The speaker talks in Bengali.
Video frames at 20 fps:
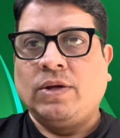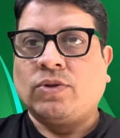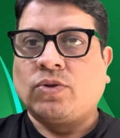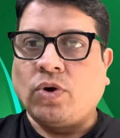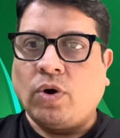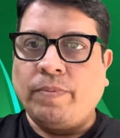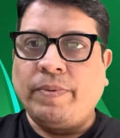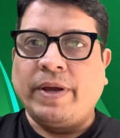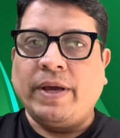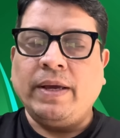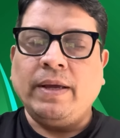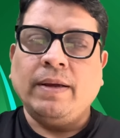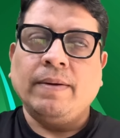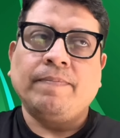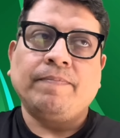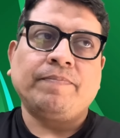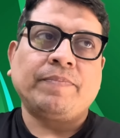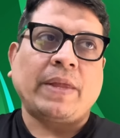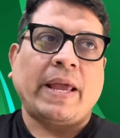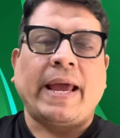তবে
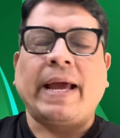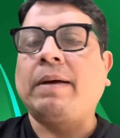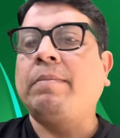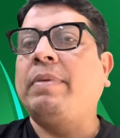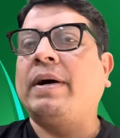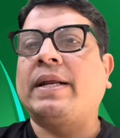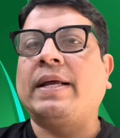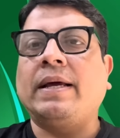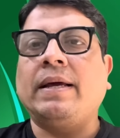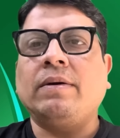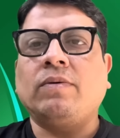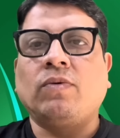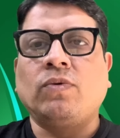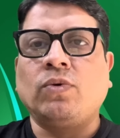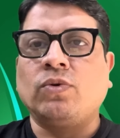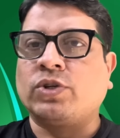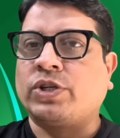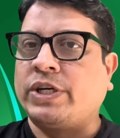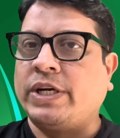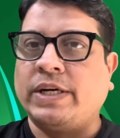একবারে
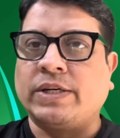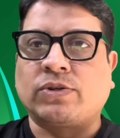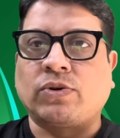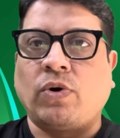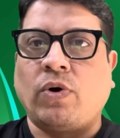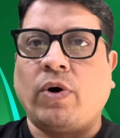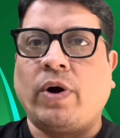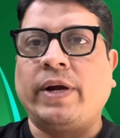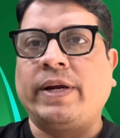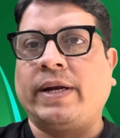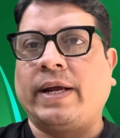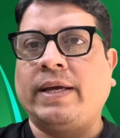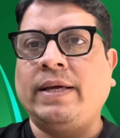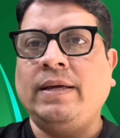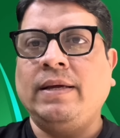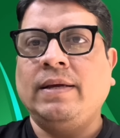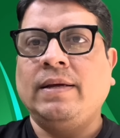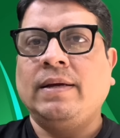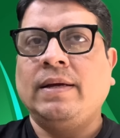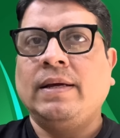কোনো শেষ হয় নাই
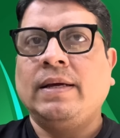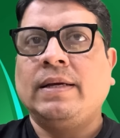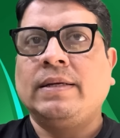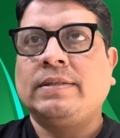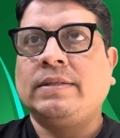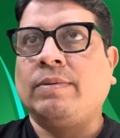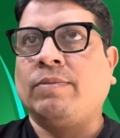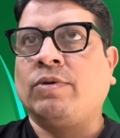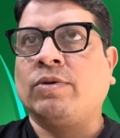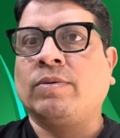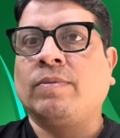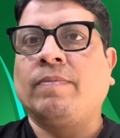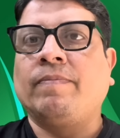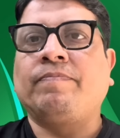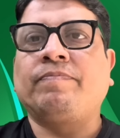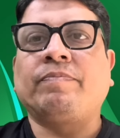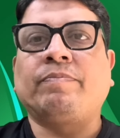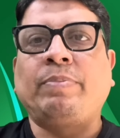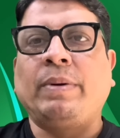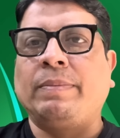যেমন
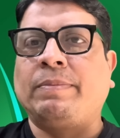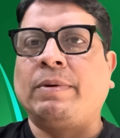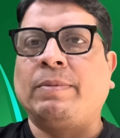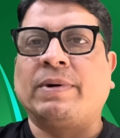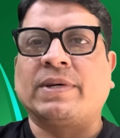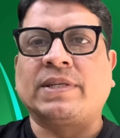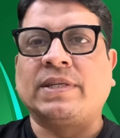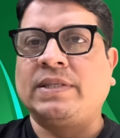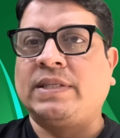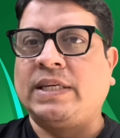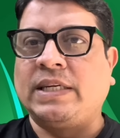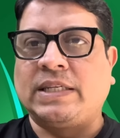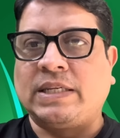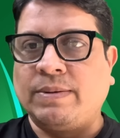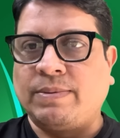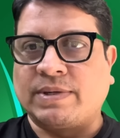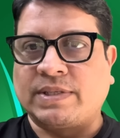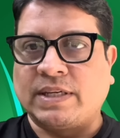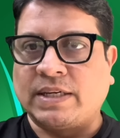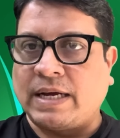ফিফটি পার্সেন্ট সিক্সটি
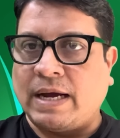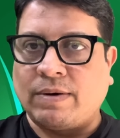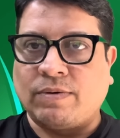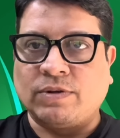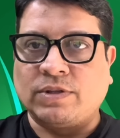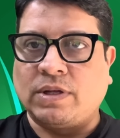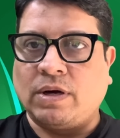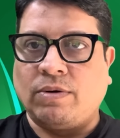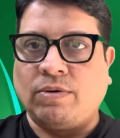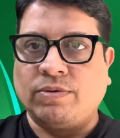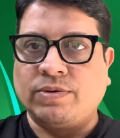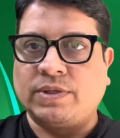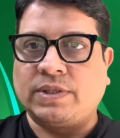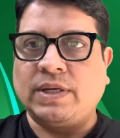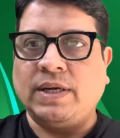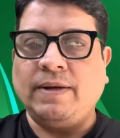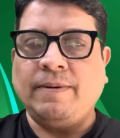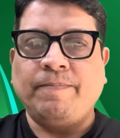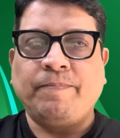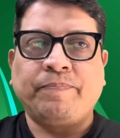পার্সেন্ট কাগজ দেওয়া হয়েছে
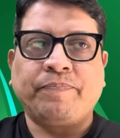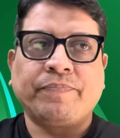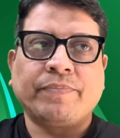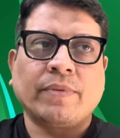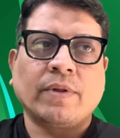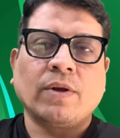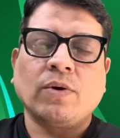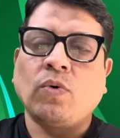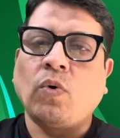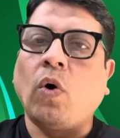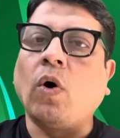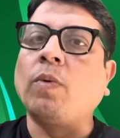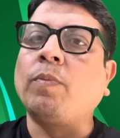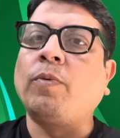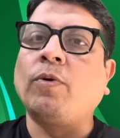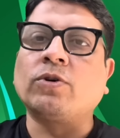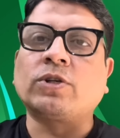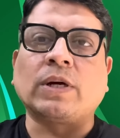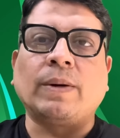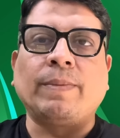অল্প
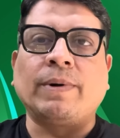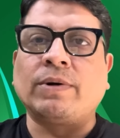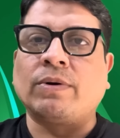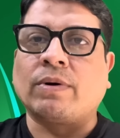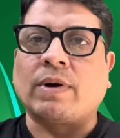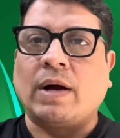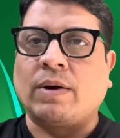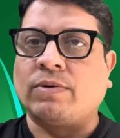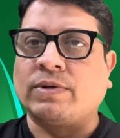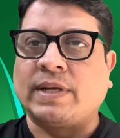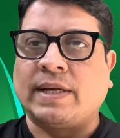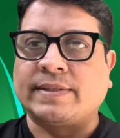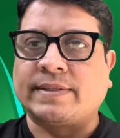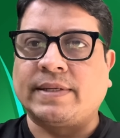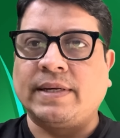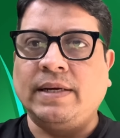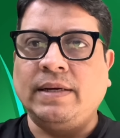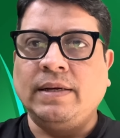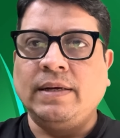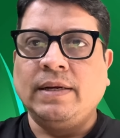সামান্য কাগজ
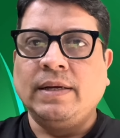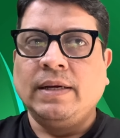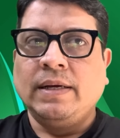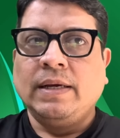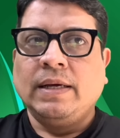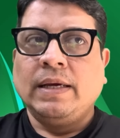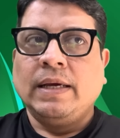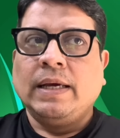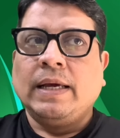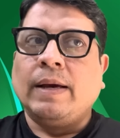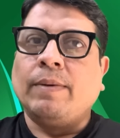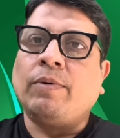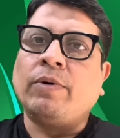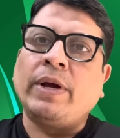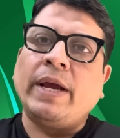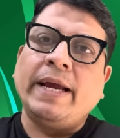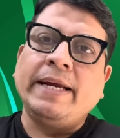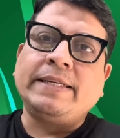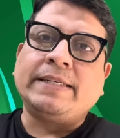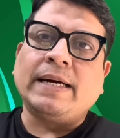আছে এবং
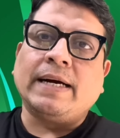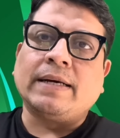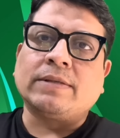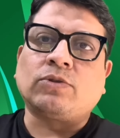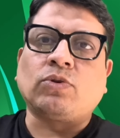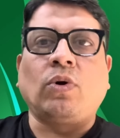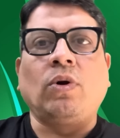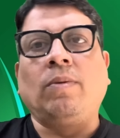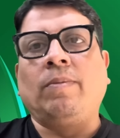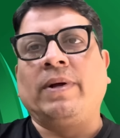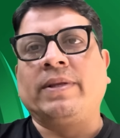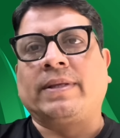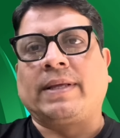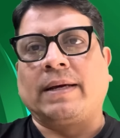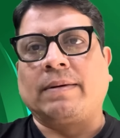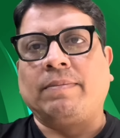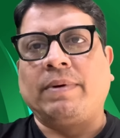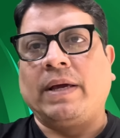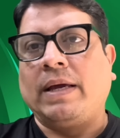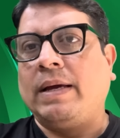এইটা চলমান
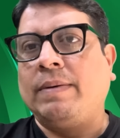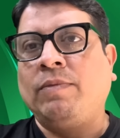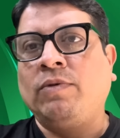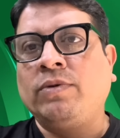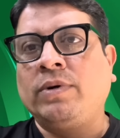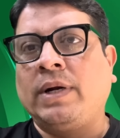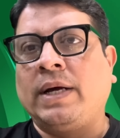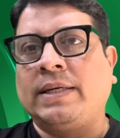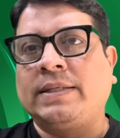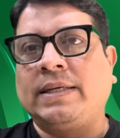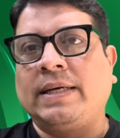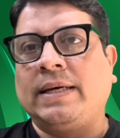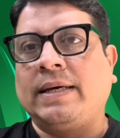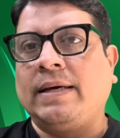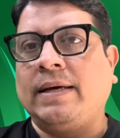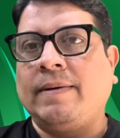থাকবে এমন না যে